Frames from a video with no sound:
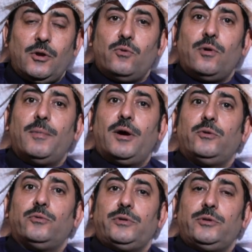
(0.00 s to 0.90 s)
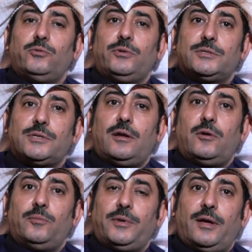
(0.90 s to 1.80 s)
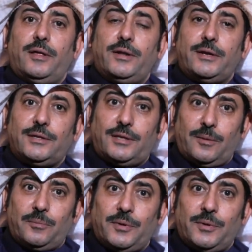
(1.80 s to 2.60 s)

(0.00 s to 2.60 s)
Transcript: وما يريد إيصاله من هذا الكتاب